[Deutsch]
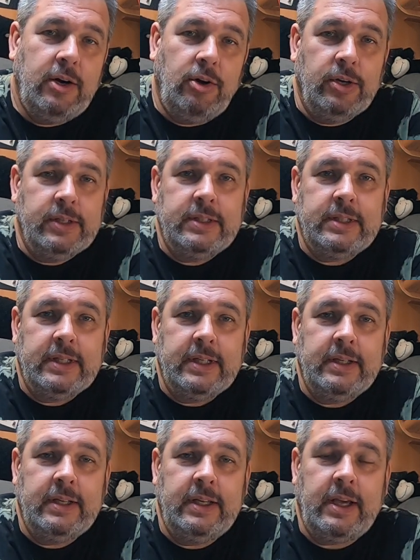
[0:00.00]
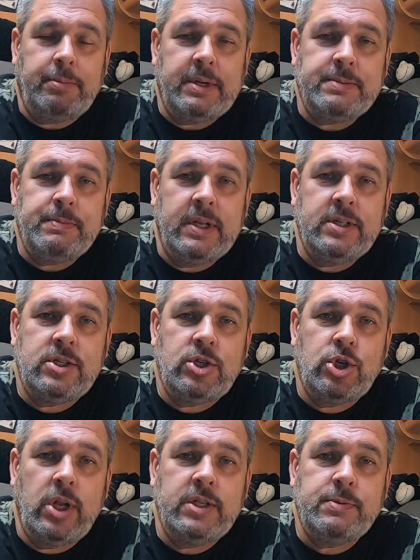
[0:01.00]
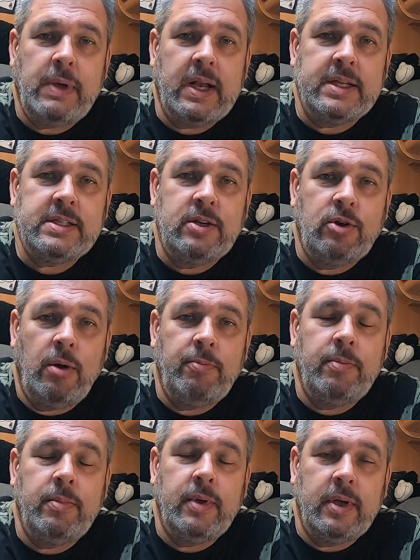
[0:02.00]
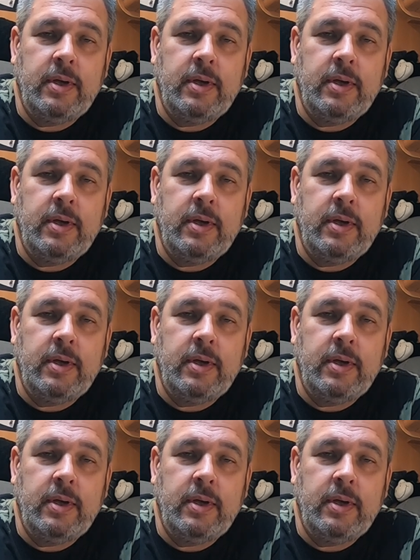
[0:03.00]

Und äh, ich habe das mal schnell zum Anlass genommen,